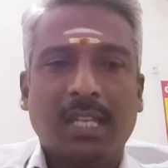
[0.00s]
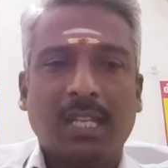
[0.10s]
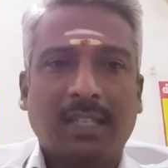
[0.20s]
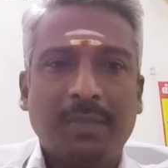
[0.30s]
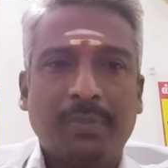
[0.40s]

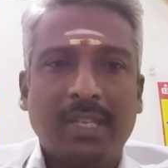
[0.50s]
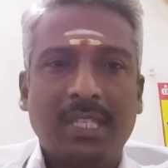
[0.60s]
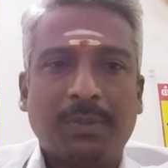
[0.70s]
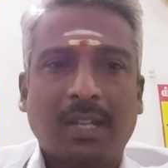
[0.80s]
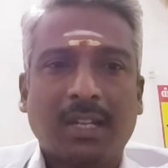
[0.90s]
சனி பயிற்சி
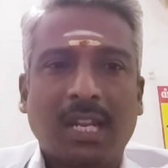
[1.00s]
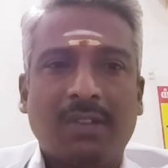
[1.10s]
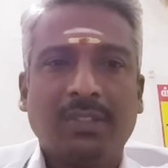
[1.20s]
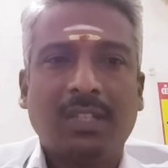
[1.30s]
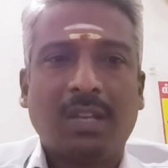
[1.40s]
பலன்கள்லாம்
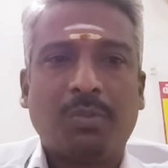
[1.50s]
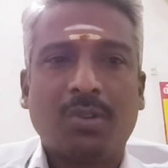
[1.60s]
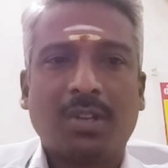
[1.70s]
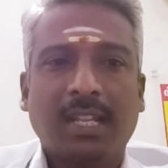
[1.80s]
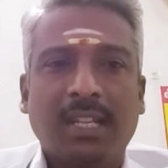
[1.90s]
வந்து நான்
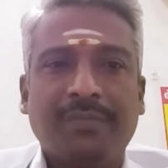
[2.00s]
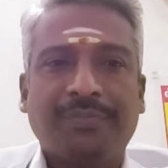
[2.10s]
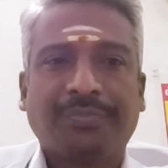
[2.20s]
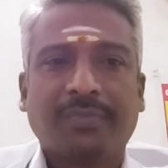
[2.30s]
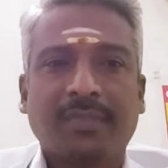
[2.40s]
போட்டிருக்கேன்
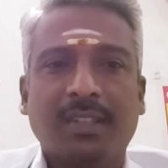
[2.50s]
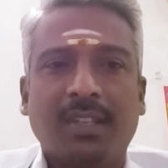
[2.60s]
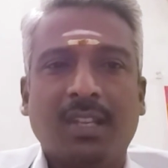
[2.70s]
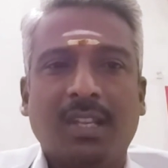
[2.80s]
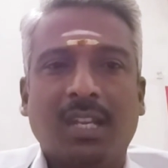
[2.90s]

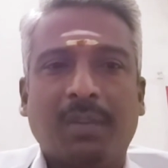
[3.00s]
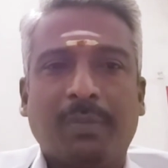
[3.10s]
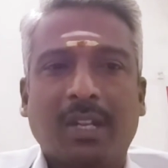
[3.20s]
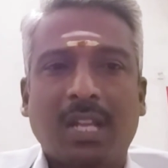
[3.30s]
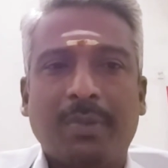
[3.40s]

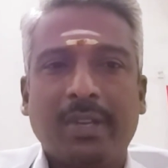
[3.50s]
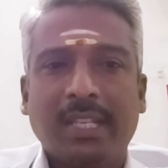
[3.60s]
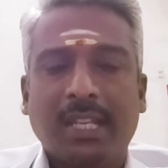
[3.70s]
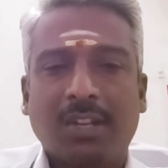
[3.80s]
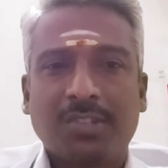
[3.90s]
மறக்காமல்
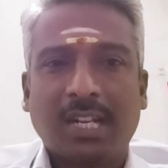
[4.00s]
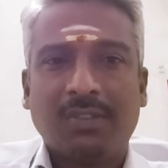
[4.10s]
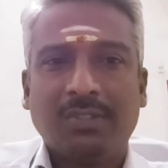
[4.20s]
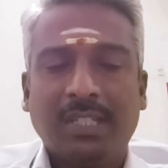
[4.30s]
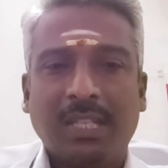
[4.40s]
நீங்கள் என்னோடய சேனலை
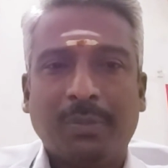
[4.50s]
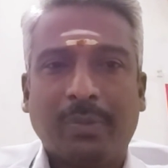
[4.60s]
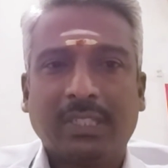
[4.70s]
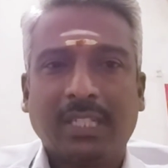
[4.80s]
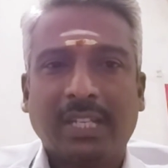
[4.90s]
வந்து நீங்கள்
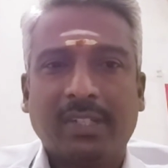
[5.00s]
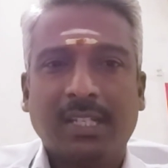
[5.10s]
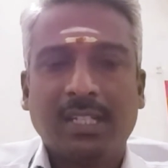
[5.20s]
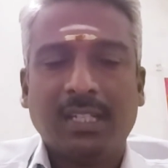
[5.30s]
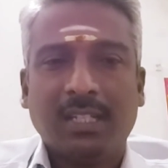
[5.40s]
பார்த்துக்கிட்டே வாங்க
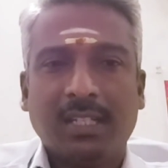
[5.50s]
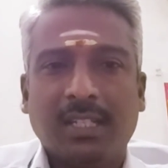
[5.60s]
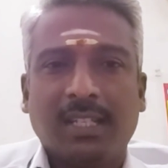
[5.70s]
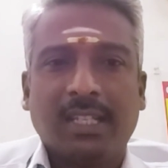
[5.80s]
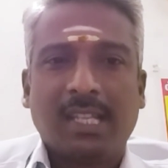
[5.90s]

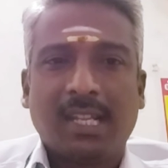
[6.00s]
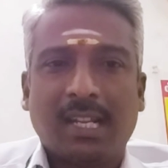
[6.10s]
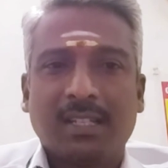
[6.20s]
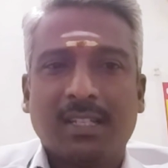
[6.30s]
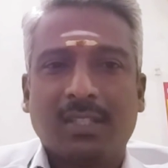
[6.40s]

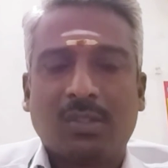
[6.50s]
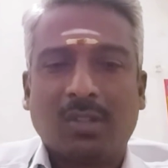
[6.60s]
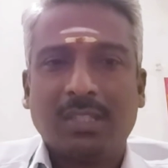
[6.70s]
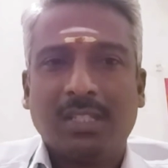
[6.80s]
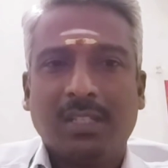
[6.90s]
எனக்கு
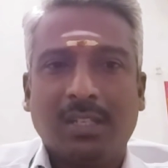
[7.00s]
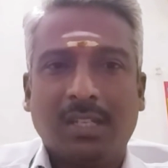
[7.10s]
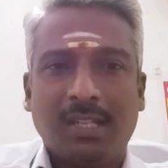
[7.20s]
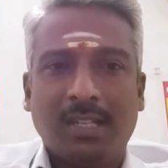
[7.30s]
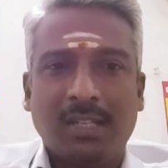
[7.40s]
தொடர்ந்து
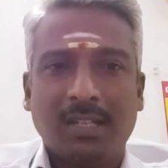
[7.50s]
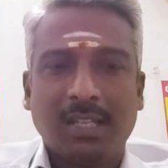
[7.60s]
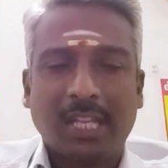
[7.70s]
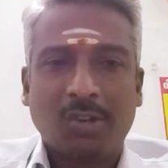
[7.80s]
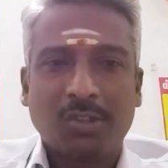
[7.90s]

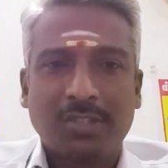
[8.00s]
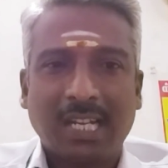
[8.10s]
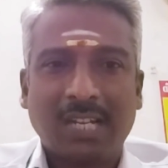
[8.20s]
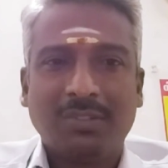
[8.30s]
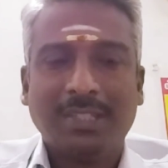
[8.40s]
என்னோடய
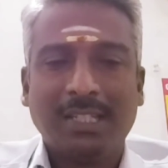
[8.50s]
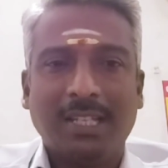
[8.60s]
சேனலை வந்து